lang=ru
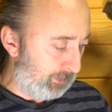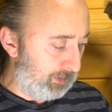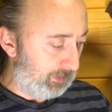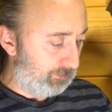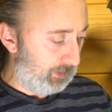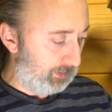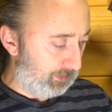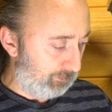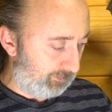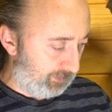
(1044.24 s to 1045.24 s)
Нервы от
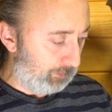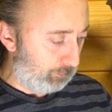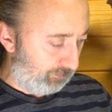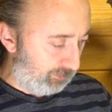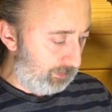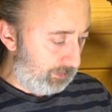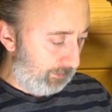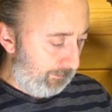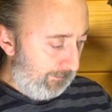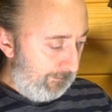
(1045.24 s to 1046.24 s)
этого сдают сильно.